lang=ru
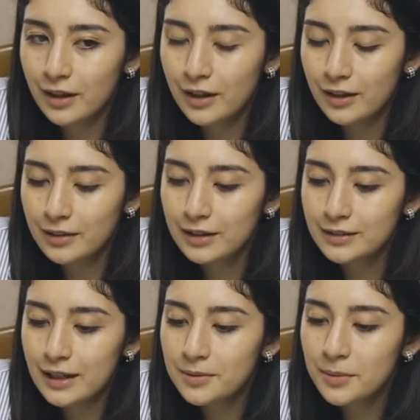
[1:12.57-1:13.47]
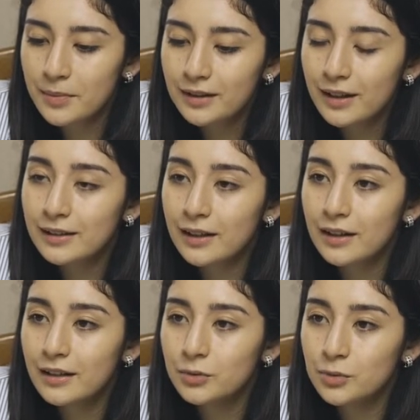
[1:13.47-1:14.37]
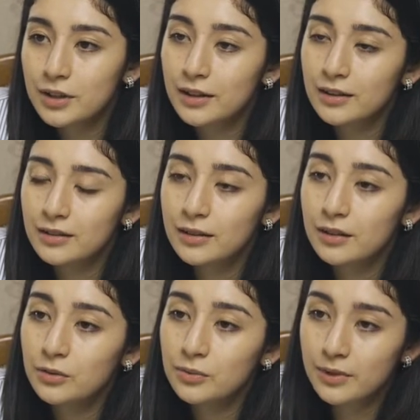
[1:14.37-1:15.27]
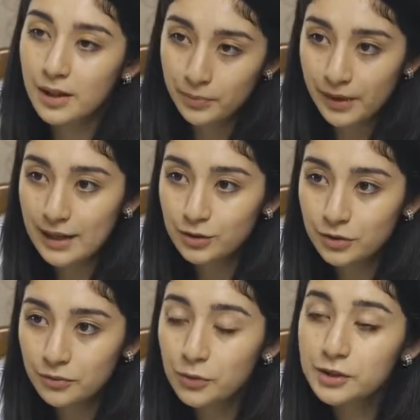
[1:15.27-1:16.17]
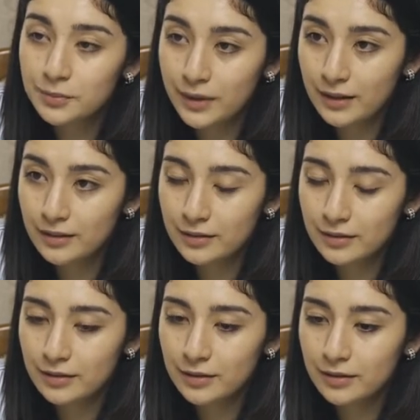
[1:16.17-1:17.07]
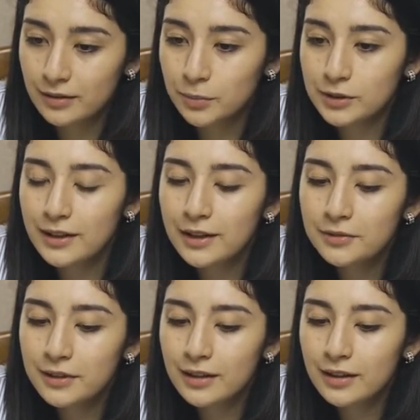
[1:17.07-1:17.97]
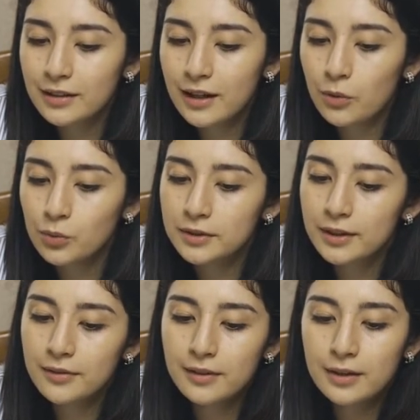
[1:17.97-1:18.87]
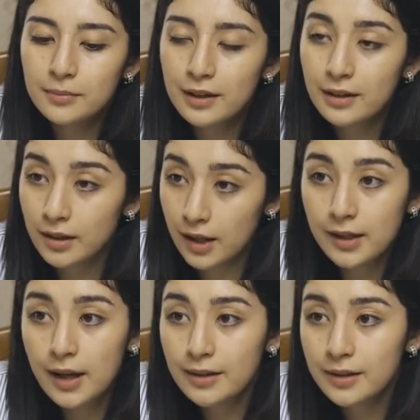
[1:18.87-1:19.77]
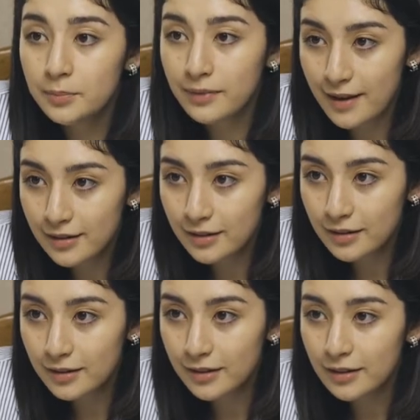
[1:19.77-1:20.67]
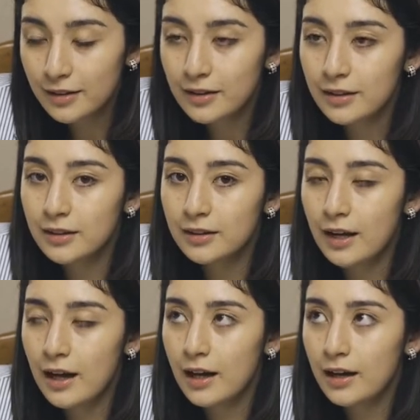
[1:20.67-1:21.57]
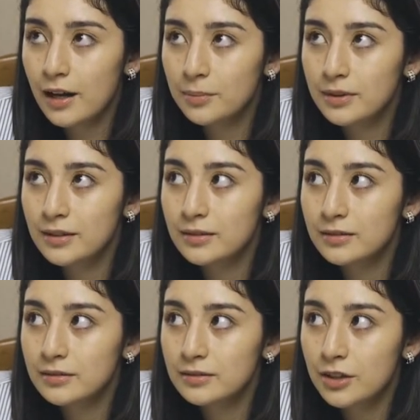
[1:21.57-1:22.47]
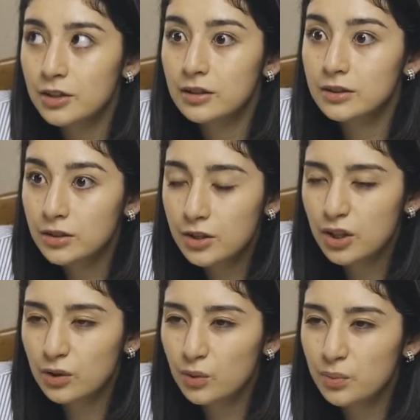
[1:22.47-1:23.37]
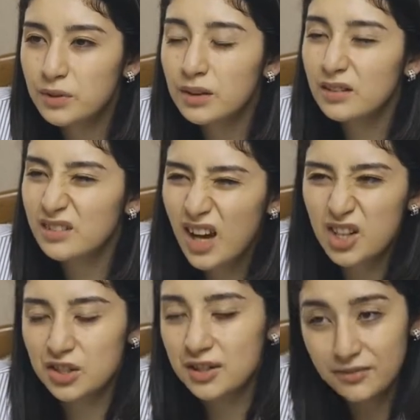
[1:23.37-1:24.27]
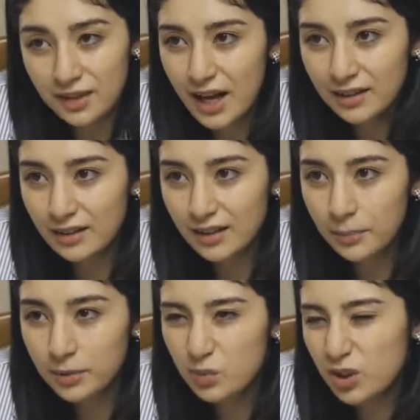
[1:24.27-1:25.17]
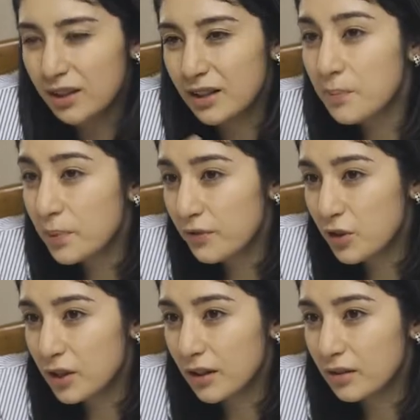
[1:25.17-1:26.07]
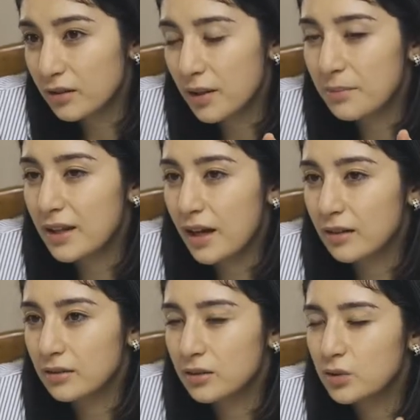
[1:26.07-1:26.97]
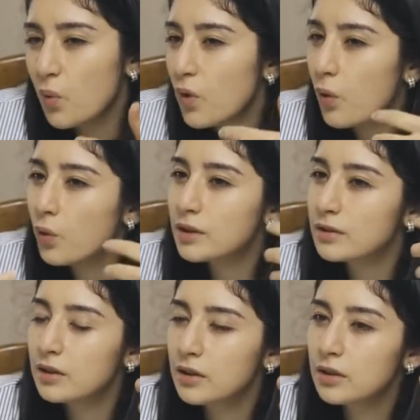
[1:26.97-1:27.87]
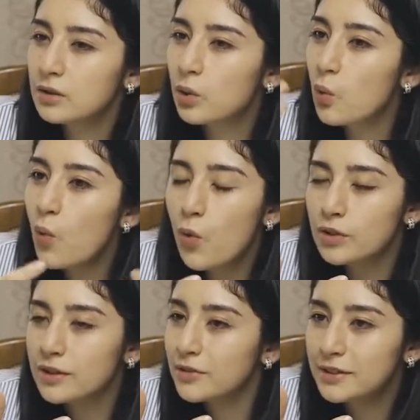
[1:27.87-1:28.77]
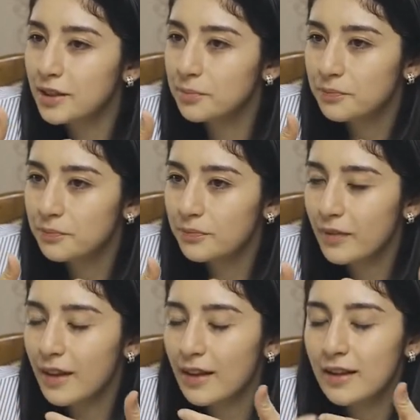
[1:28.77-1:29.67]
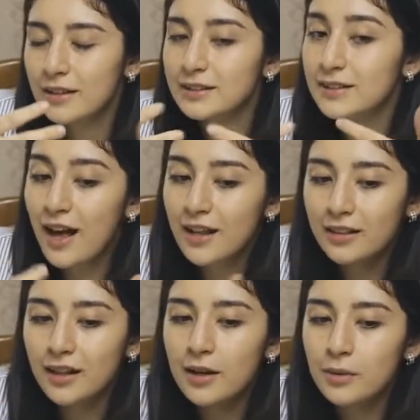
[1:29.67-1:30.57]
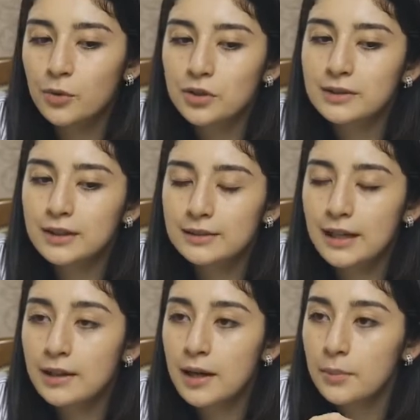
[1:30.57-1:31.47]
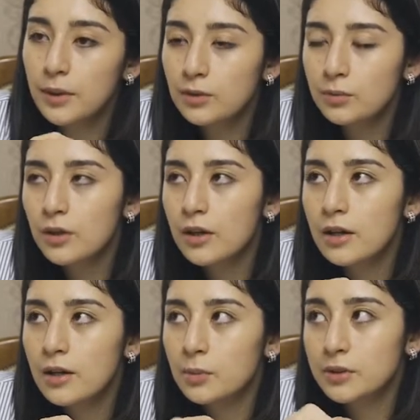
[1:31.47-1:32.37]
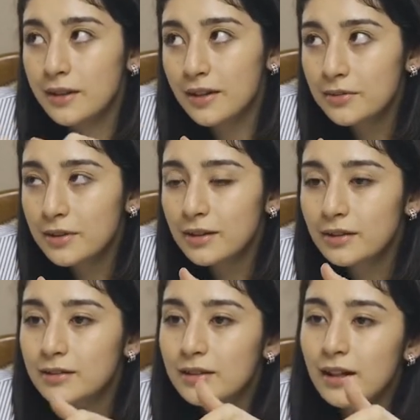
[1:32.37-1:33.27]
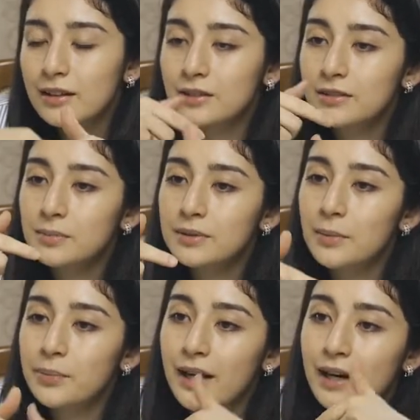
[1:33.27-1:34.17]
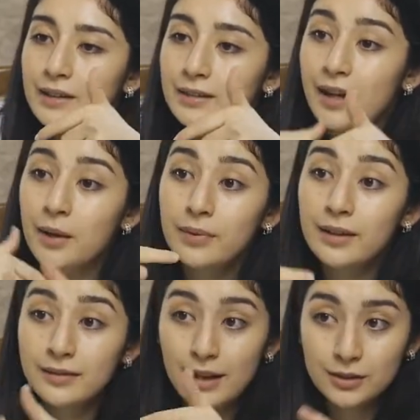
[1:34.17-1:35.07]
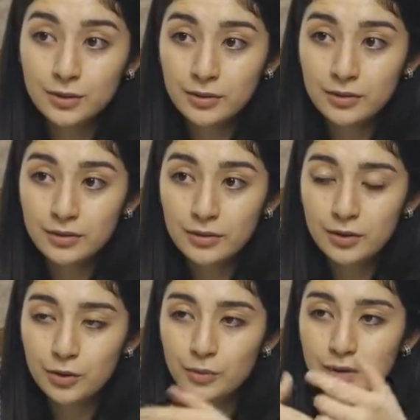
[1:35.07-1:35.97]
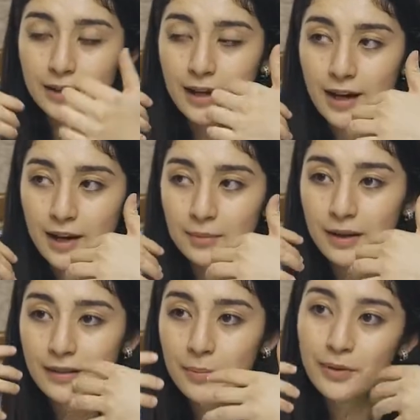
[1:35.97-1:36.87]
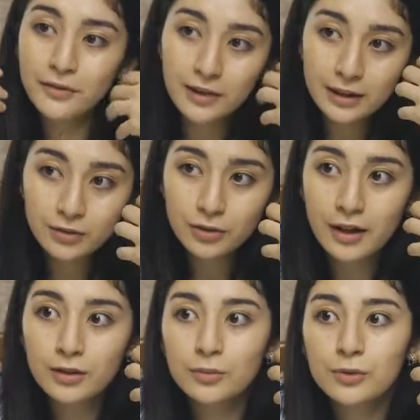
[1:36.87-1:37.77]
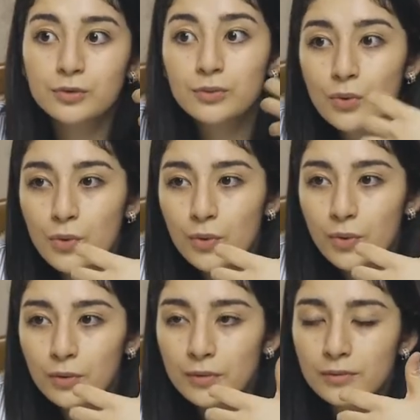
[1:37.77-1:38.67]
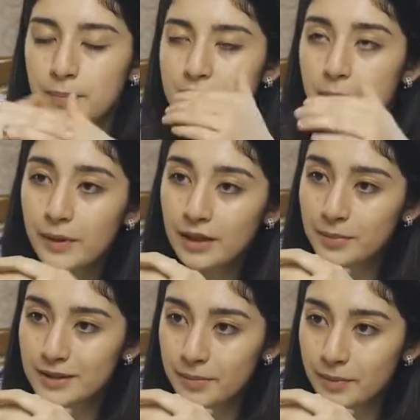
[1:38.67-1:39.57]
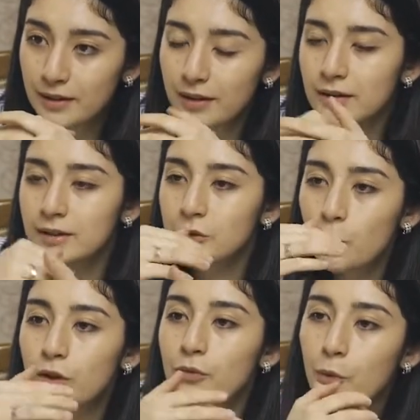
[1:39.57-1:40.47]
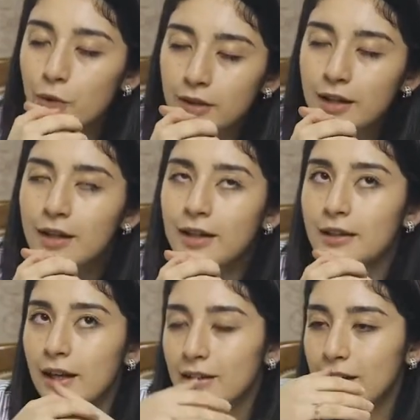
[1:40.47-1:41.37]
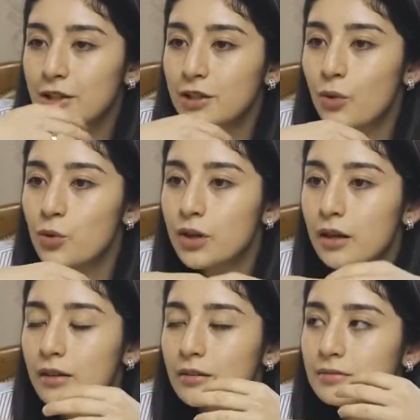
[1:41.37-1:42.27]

э, настал момент, когда уже делают мне операцию 8 лет. После этого, как установили мне кохлеарный имплант, я как бы начала слышать, но было также невнятно, да, потому что это непривычно для меня. Звук какой-то другой совсем странный, можно сказать. Поэтому после этого я должна была проходить реабилитацию, чтобы я могла привыкнуть к этому звуку. Постепенно-постепенно, из года в год, я начала уже